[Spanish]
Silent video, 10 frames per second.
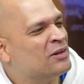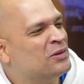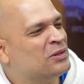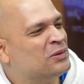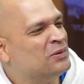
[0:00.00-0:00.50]

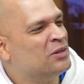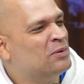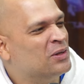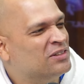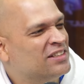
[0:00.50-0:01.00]
cortos que unos
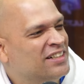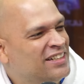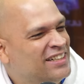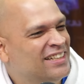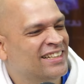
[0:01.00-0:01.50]
boxers.
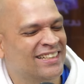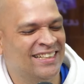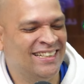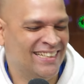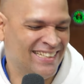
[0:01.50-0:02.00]
No, no me
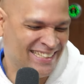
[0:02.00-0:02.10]
gusta.